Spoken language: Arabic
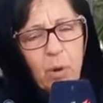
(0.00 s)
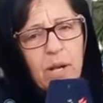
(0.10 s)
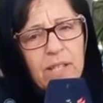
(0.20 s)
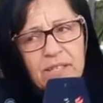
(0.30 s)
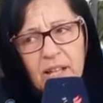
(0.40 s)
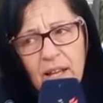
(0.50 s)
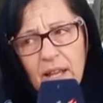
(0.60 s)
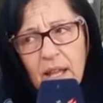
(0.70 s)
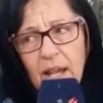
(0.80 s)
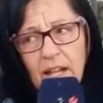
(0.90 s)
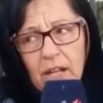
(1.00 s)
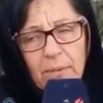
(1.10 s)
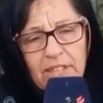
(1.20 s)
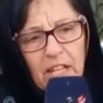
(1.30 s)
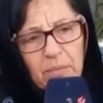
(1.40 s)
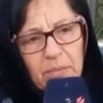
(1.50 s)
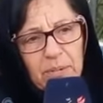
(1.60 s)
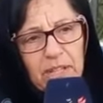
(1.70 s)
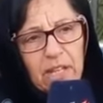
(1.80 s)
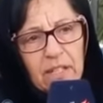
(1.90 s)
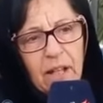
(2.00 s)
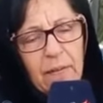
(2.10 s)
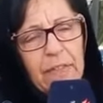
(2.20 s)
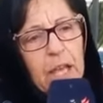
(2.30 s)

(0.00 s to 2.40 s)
وخلصنا على المطالب المدنيه